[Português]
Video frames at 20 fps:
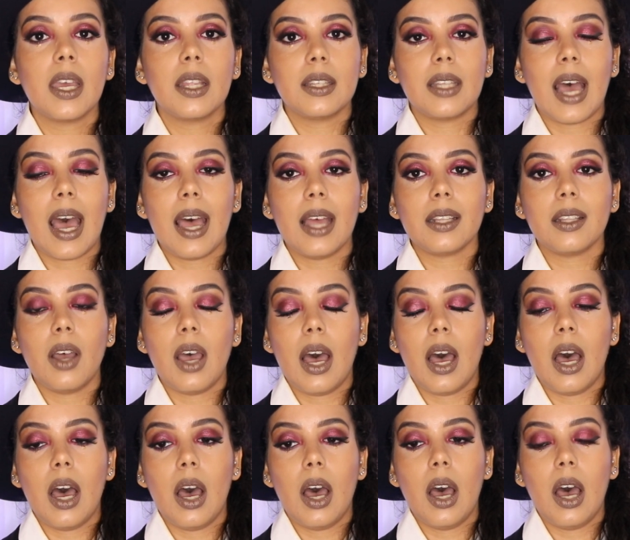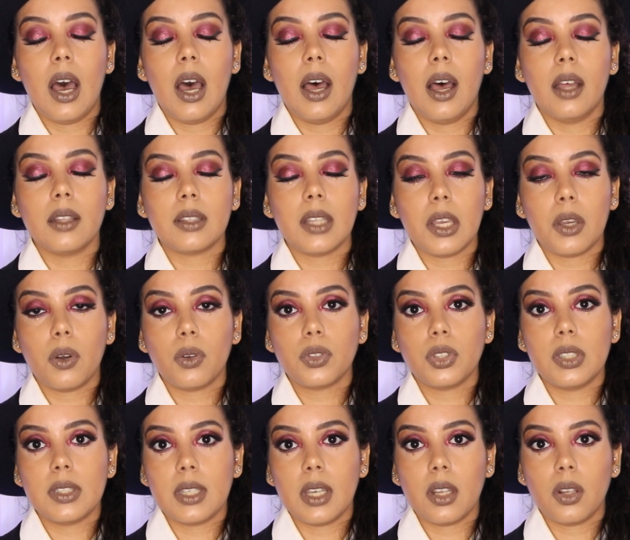da uh, ah, Tangle
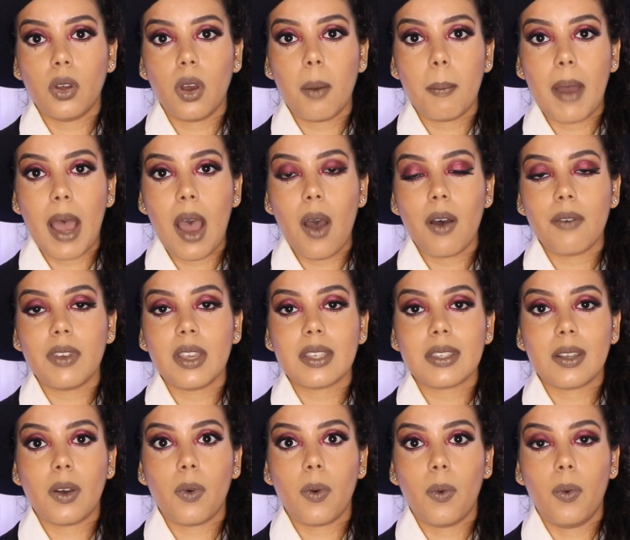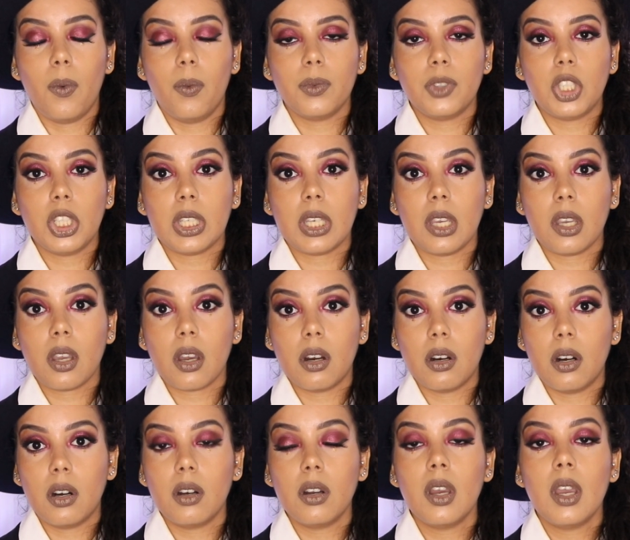Teaser normal, a versão Chicken
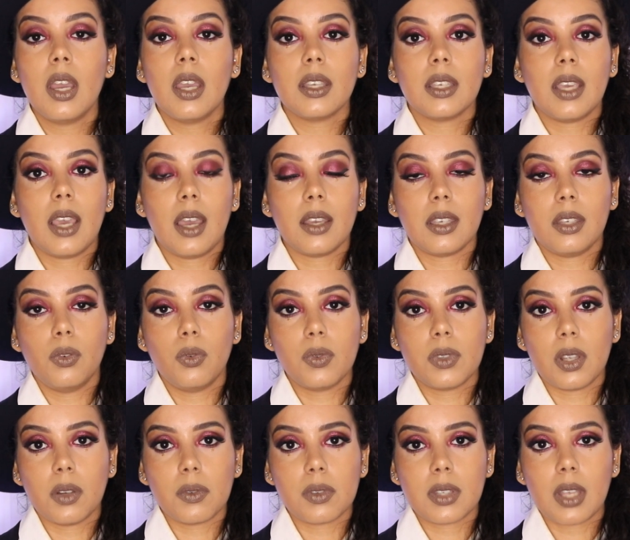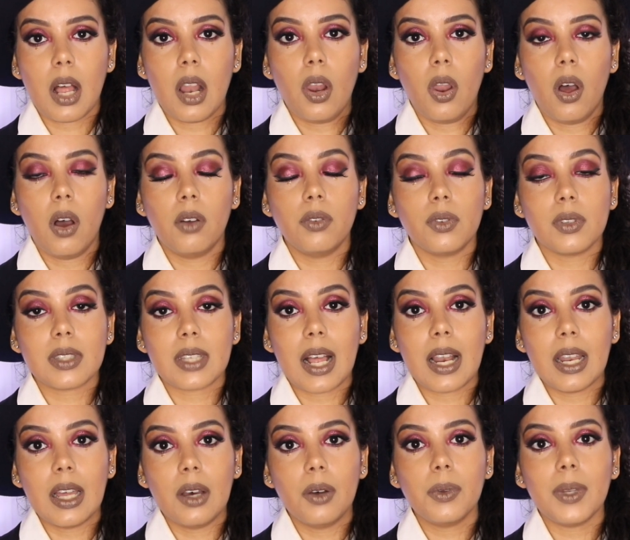Curl, que é a que usa no salão, no
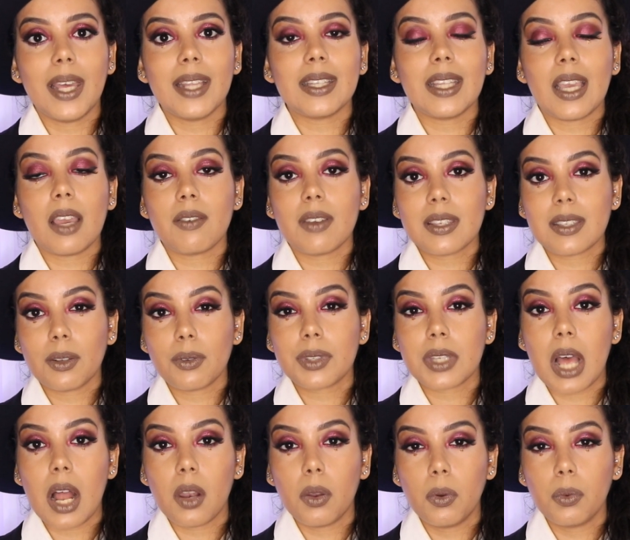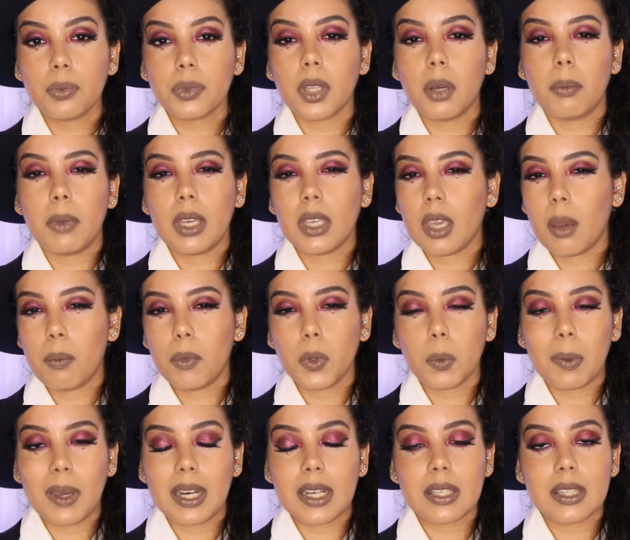salão, né? Tem a versão Saloon também, que é
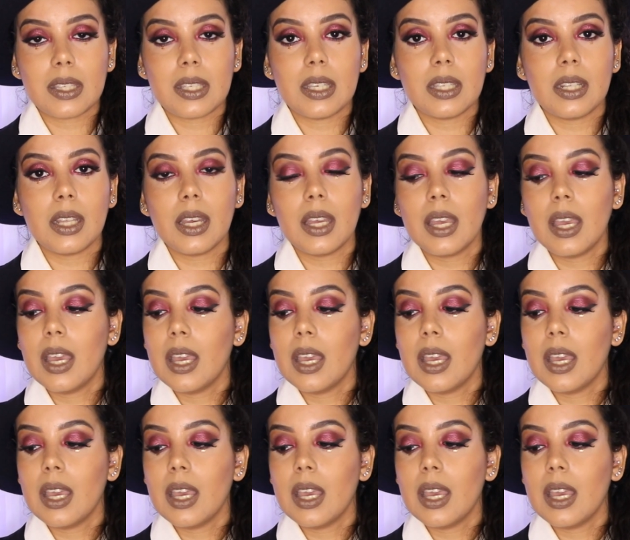muito parecida,